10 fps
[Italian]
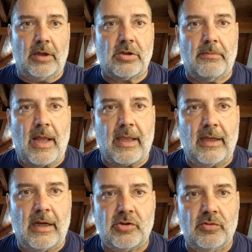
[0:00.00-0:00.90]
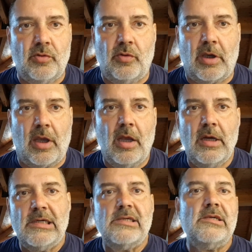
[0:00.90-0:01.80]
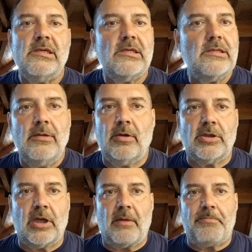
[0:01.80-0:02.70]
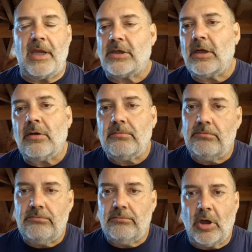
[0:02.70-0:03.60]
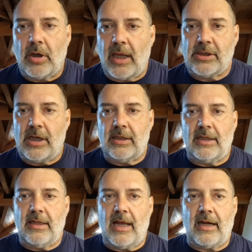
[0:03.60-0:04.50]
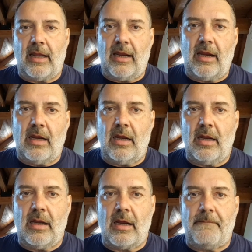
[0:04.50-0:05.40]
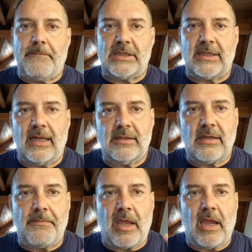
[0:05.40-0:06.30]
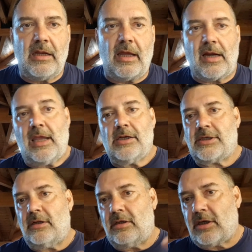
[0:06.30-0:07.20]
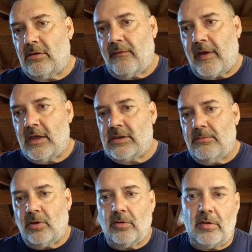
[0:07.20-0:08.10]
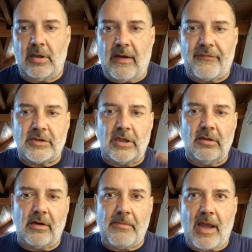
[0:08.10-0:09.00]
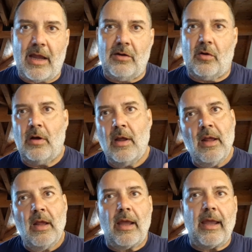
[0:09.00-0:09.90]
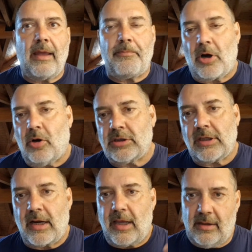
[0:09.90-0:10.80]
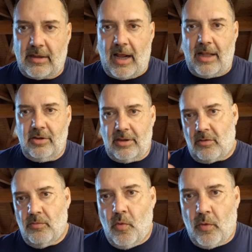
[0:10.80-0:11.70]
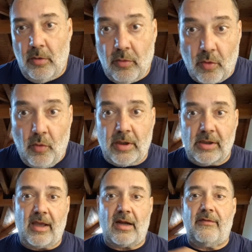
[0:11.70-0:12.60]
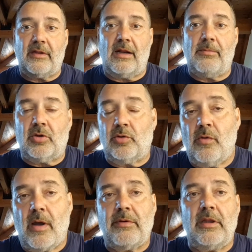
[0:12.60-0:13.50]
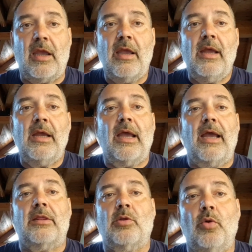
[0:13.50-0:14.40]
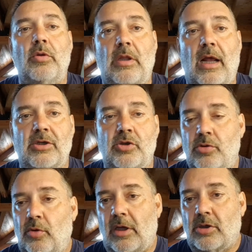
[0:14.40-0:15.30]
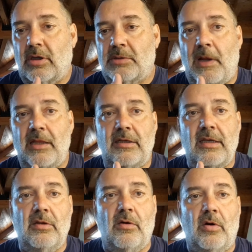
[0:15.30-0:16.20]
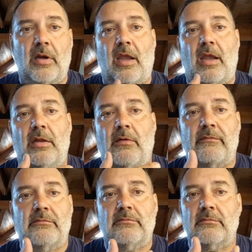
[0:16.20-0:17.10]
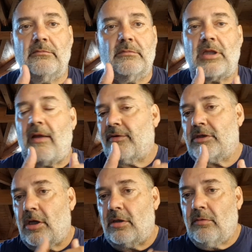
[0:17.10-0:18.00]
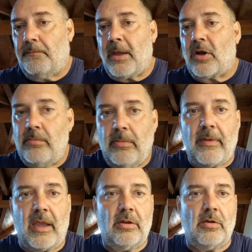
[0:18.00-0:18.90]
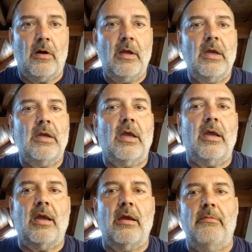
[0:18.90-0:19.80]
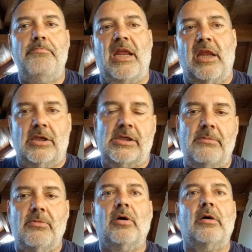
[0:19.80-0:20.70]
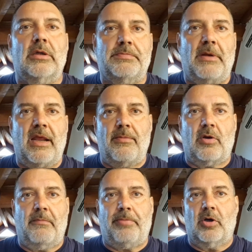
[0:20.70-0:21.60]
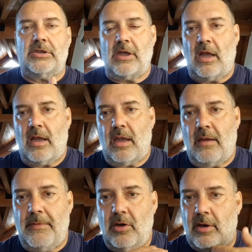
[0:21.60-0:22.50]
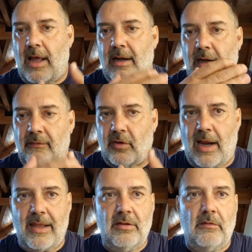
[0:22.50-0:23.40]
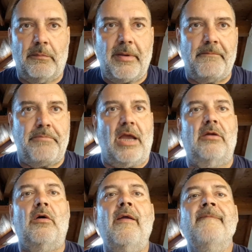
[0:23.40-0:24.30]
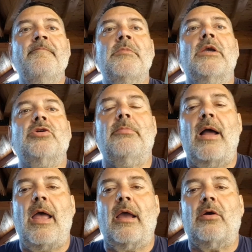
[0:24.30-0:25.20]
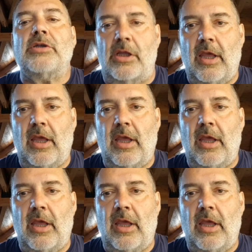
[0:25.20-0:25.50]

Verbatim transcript: insomma anche la Suzuki non si capisce, non, non, riesce ad andare abbastanza bene. Rins è diciannovesimo, non gli dà fastidio la mano, eh, però sta rientrando ed è comunque un rookie che arriva dalla Moto 2. Quindi eh, tutta la Suzuki sulle spalle di Iannone non sta facendo per il momento eh, benissimo. Speriamo che possa eh, migliorare lavorando pian piano. Insomma, eh, cosa